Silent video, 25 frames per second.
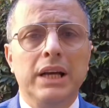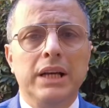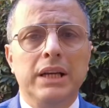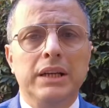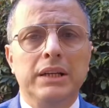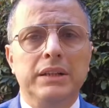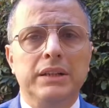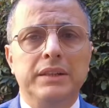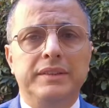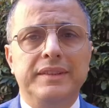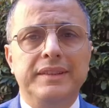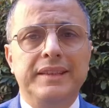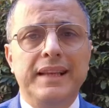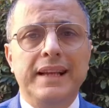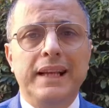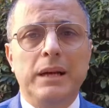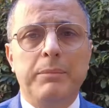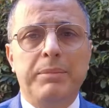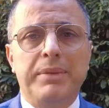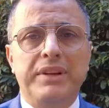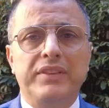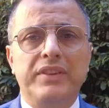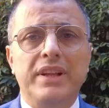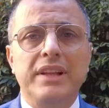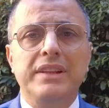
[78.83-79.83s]
Eh, si tenga
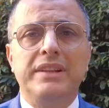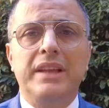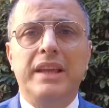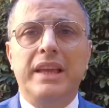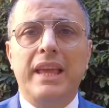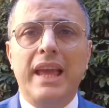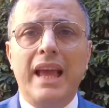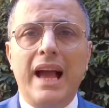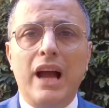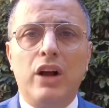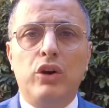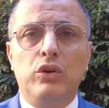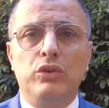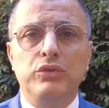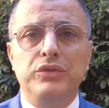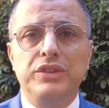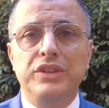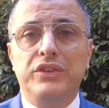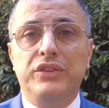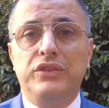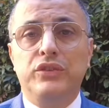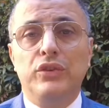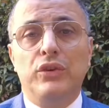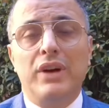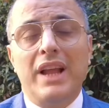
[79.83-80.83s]
presente che ha
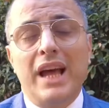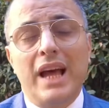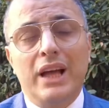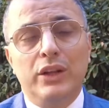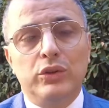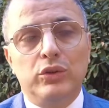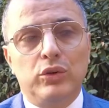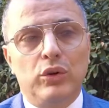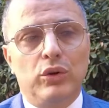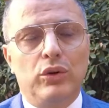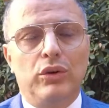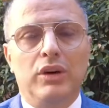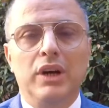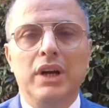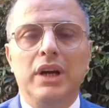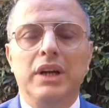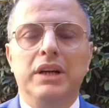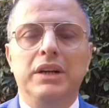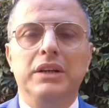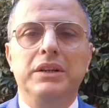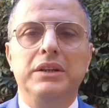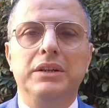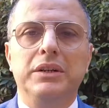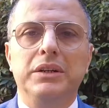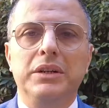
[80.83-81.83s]
condizionato
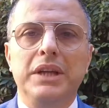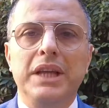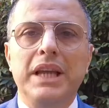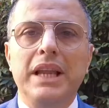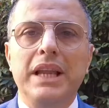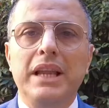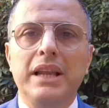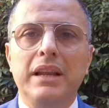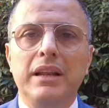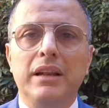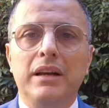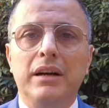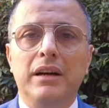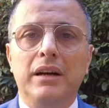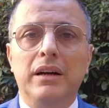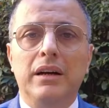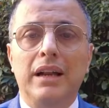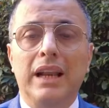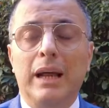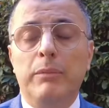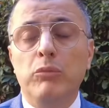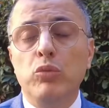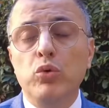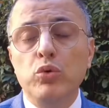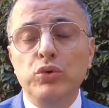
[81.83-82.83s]
eh, il,
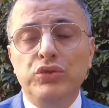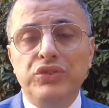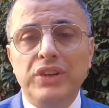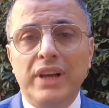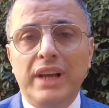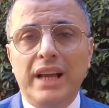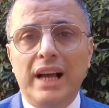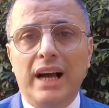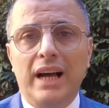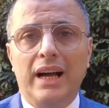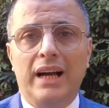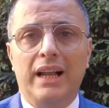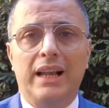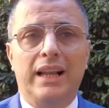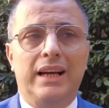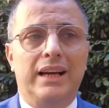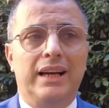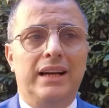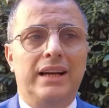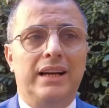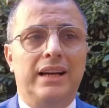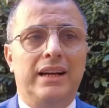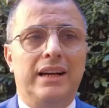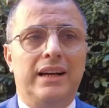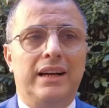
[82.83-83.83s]
la musica,
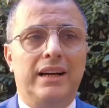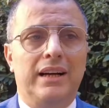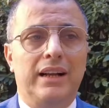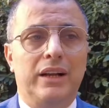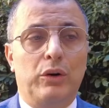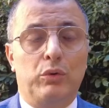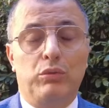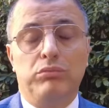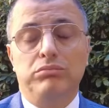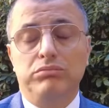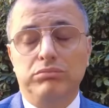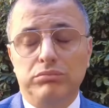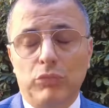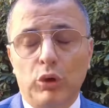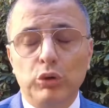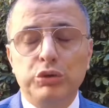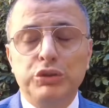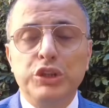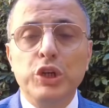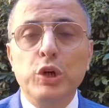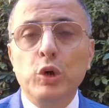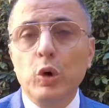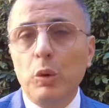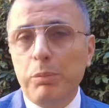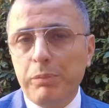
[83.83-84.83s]
la,
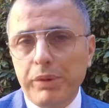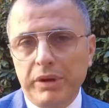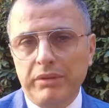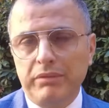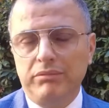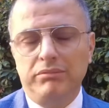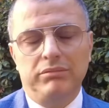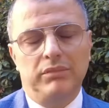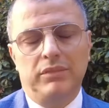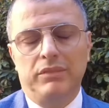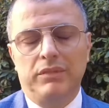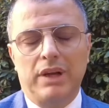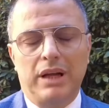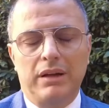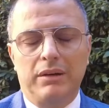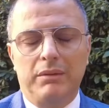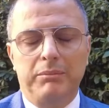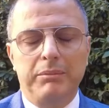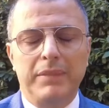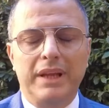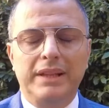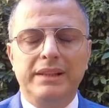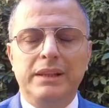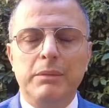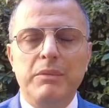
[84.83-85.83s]
molti gruppi, a
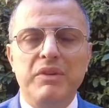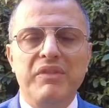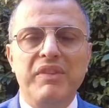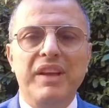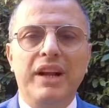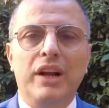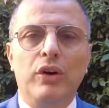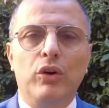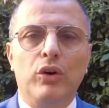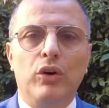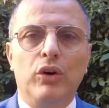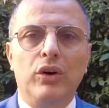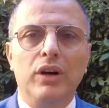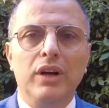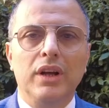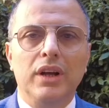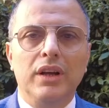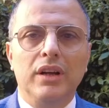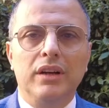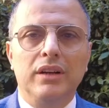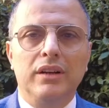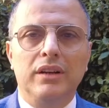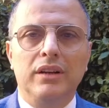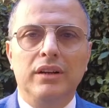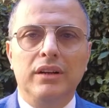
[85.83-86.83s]
mente mi vengono
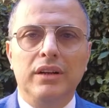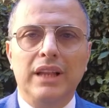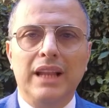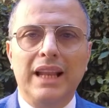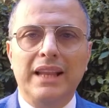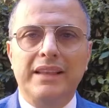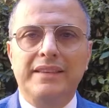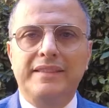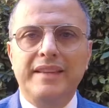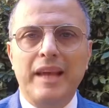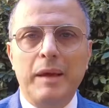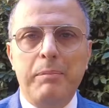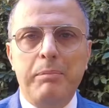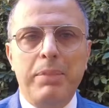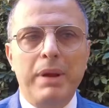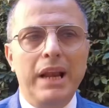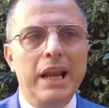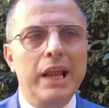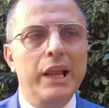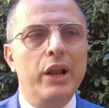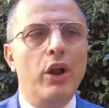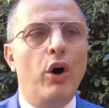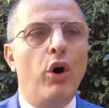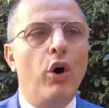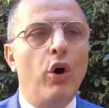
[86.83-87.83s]
eh, le
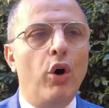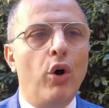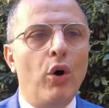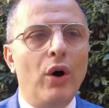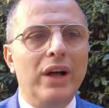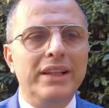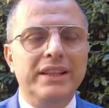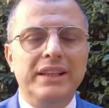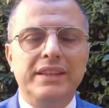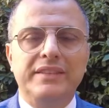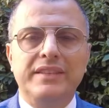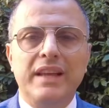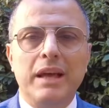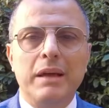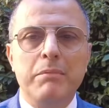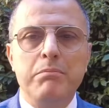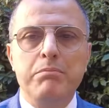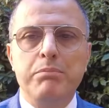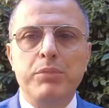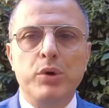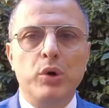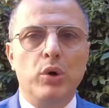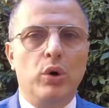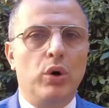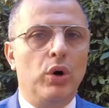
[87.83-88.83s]
Zeppelin o ad
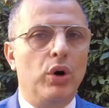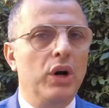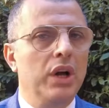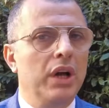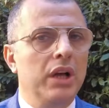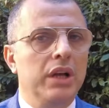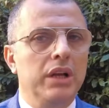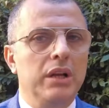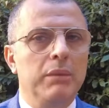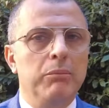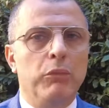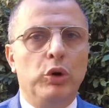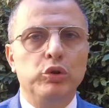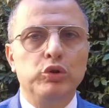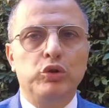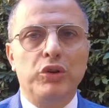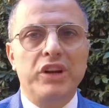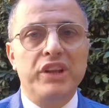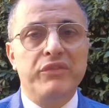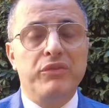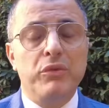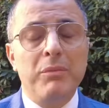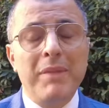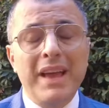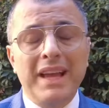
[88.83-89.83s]
esempio il mondo
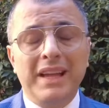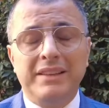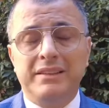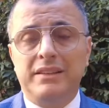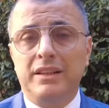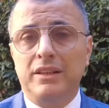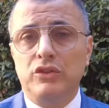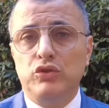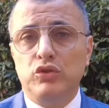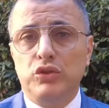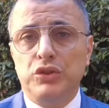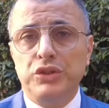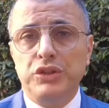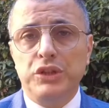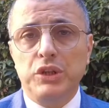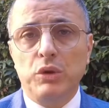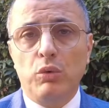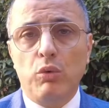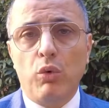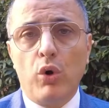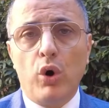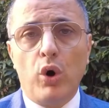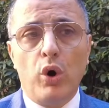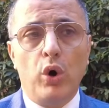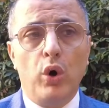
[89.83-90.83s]
dei fumetti, i giochi di
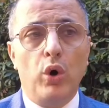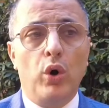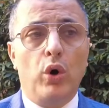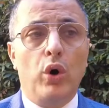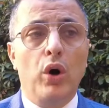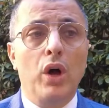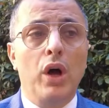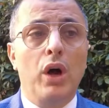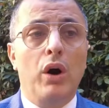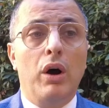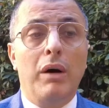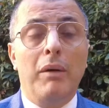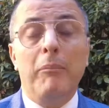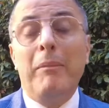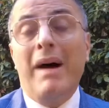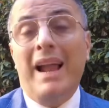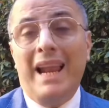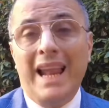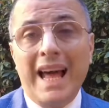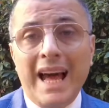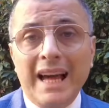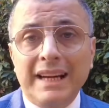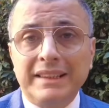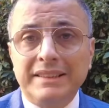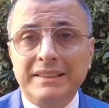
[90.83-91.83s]
ruolo ma
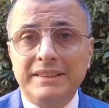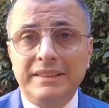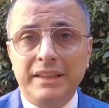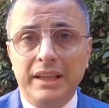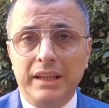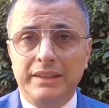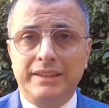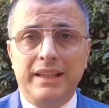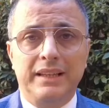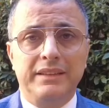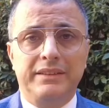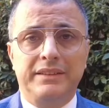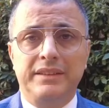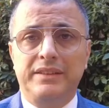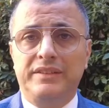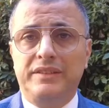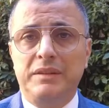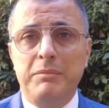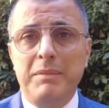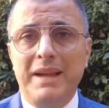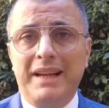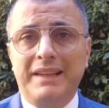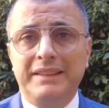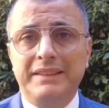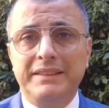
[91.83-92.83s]
l'arte,
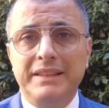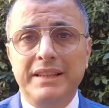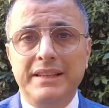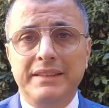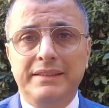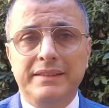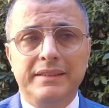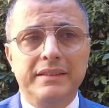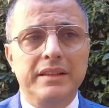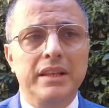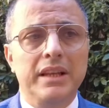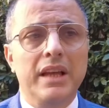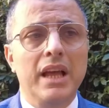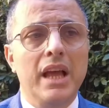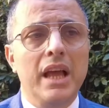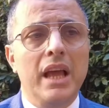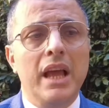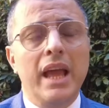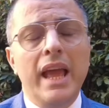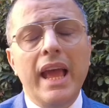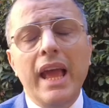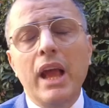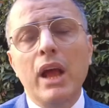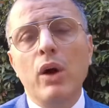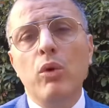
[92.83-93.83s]
tantissimi artisti.
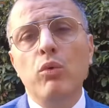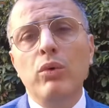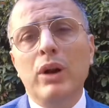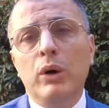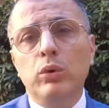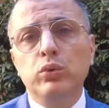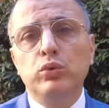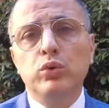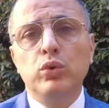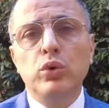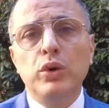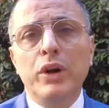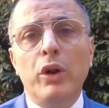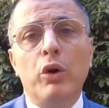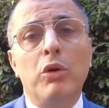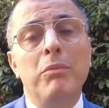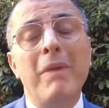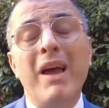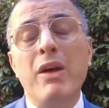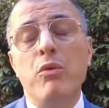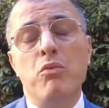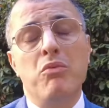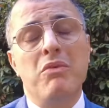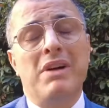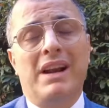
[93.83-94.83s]
È un autore
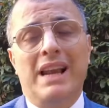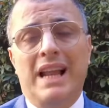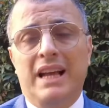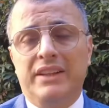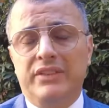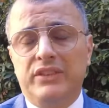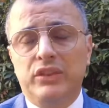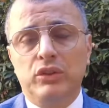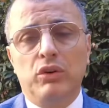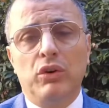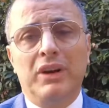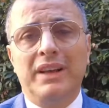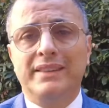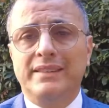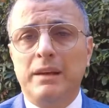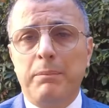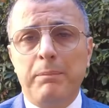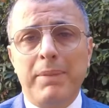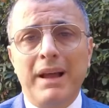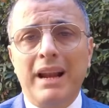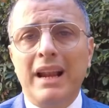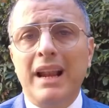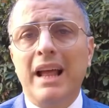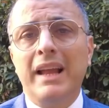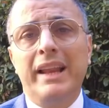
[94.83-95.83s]
ormai un classico che sa
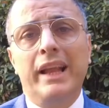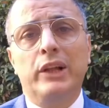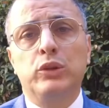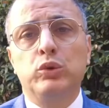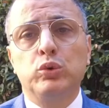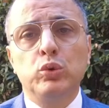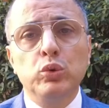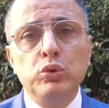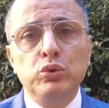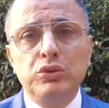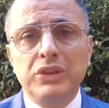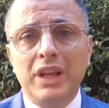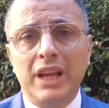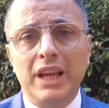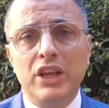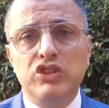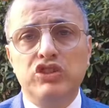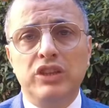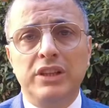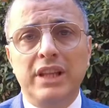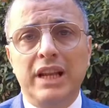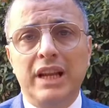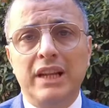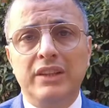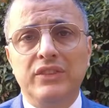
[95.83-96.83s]
parlare a tutte le
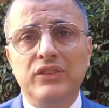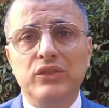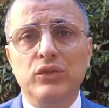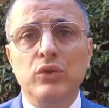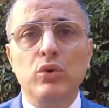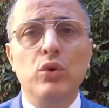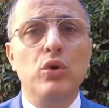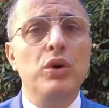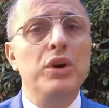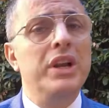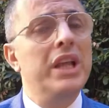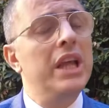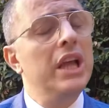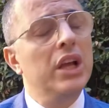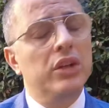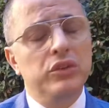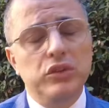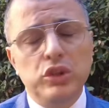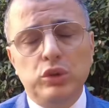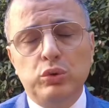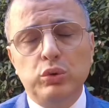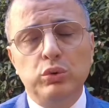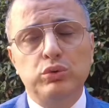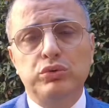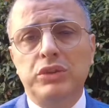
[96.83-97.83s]
generazioni,
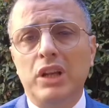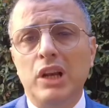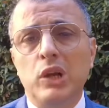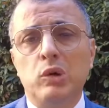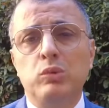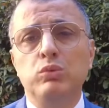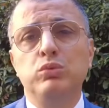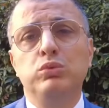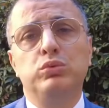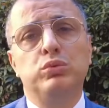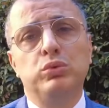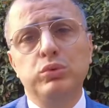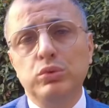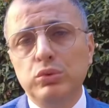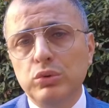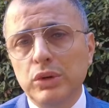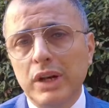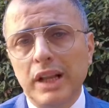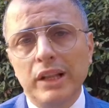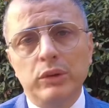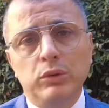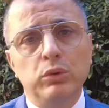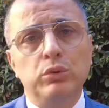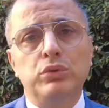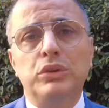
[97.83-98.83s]
di tutte le culture,
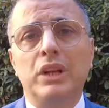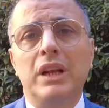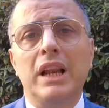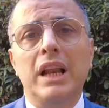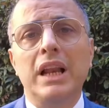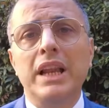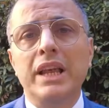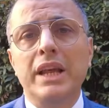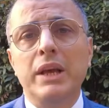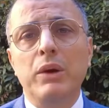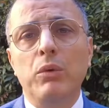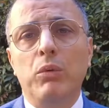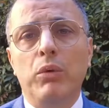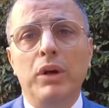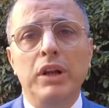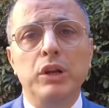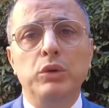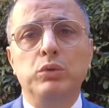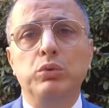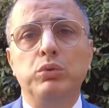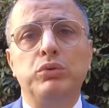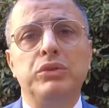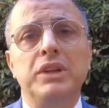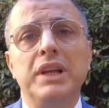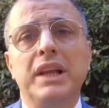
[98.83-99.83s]
di tutte le lingue, di
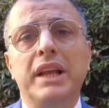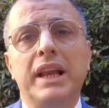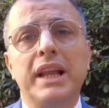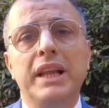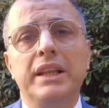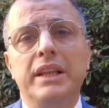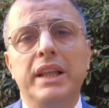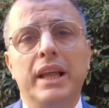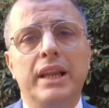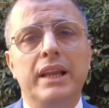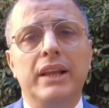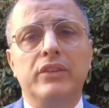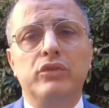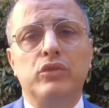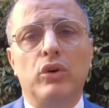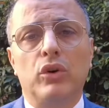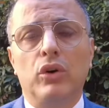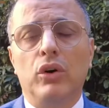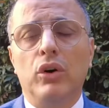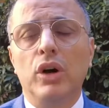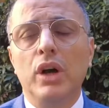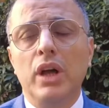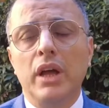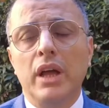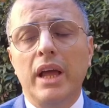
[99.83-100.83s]
tutti i credi e
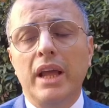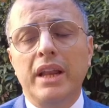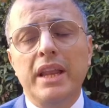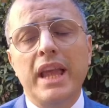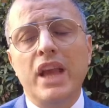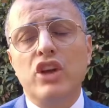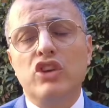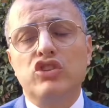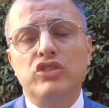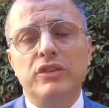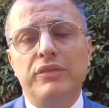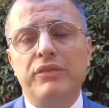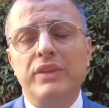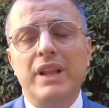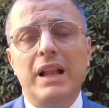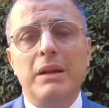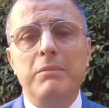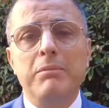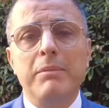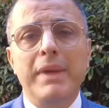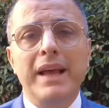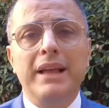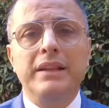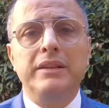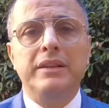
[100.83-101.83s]
riescono, riesce
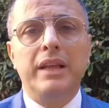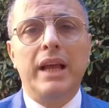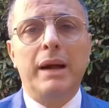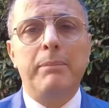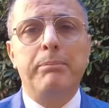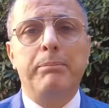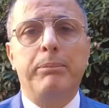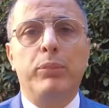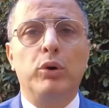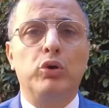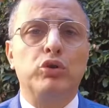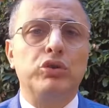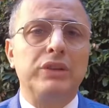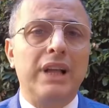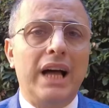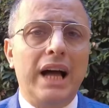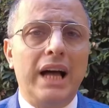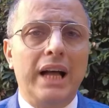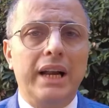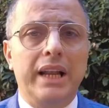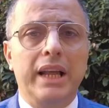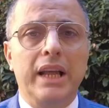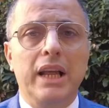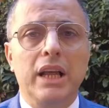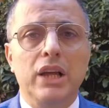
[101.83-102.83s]
finalmente a
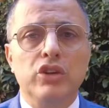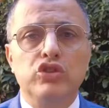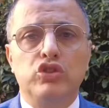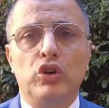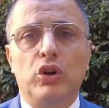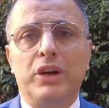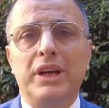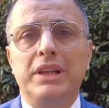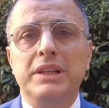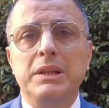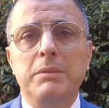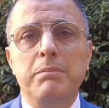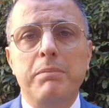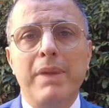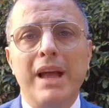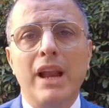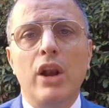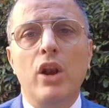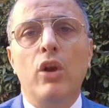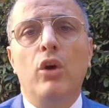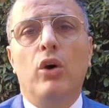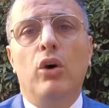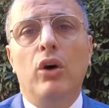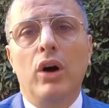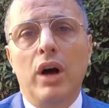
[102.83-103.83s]
portare ciò che di
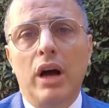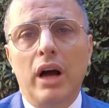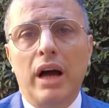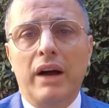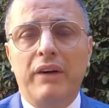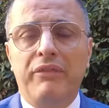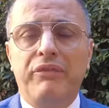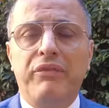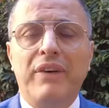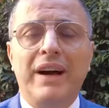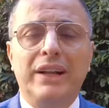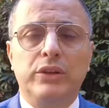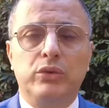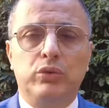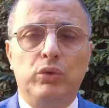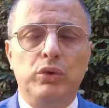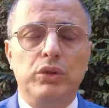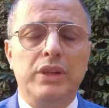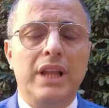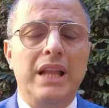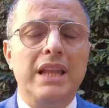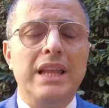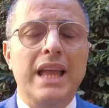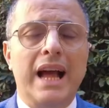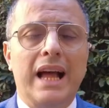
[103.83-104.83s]
bello ha fatto
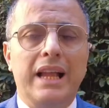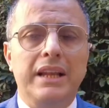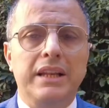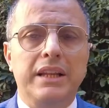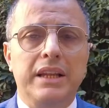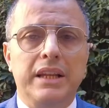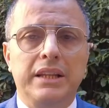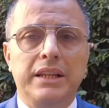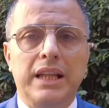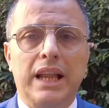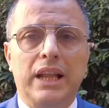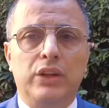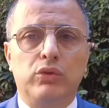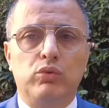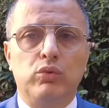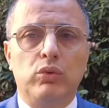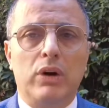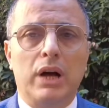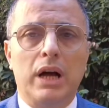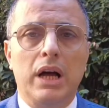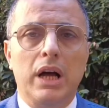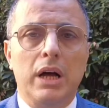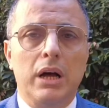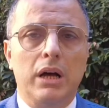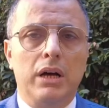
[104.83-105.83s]
negli anni della
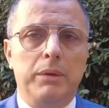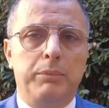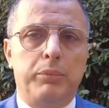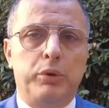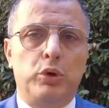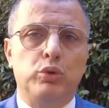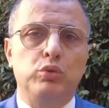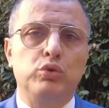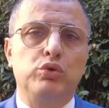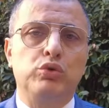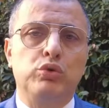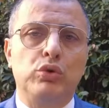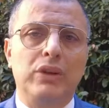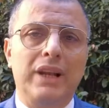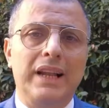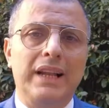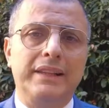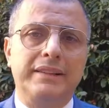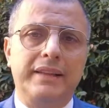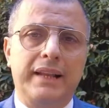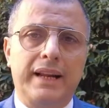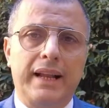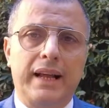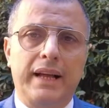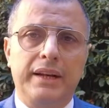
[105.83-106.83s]
sua eh, produzione
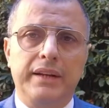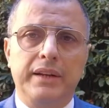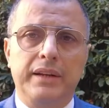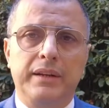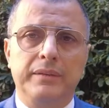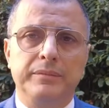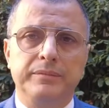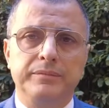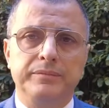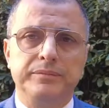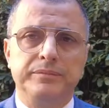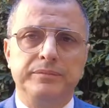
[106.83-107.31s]
letteraria.